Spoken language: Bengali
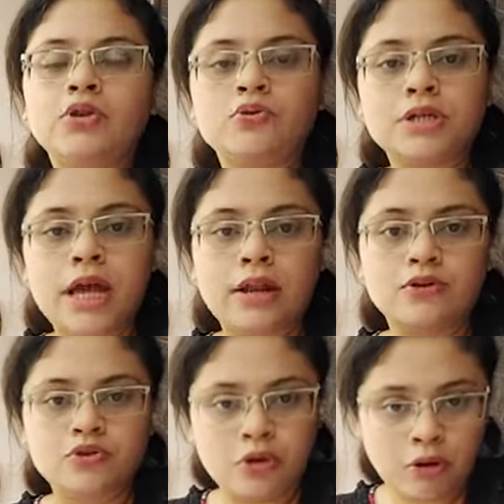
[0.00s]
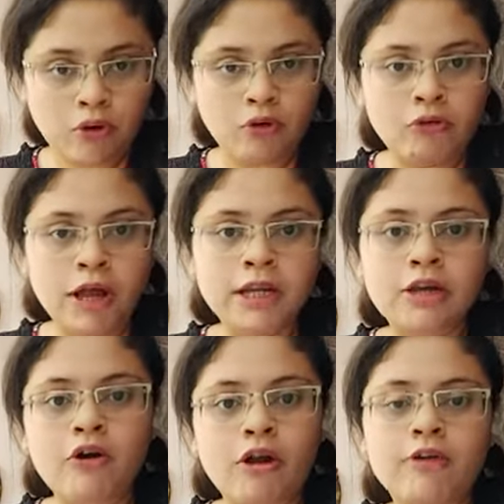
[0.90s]
দুটি আলোচনাও অলঙ্কার
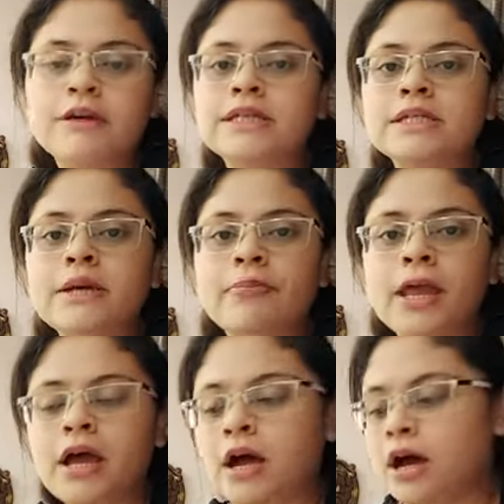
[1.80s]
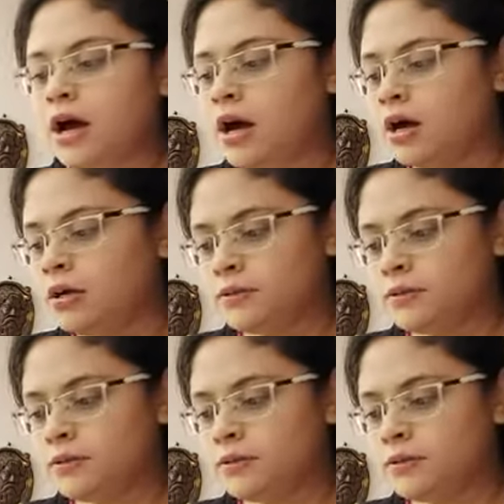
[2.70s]
নিয়ে করা হয়েছে আর